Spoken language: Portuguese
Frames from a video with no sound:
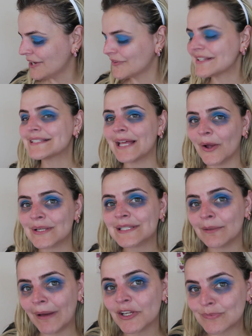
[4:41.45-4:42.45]
Com esse
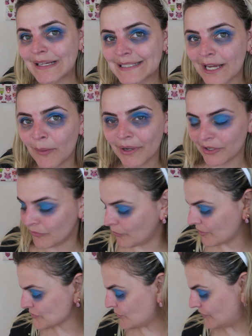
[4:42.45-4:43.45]
negócio que bate, mas calma que eu
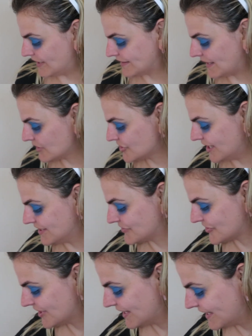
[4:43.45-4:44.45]
vou resolver, tá, gente?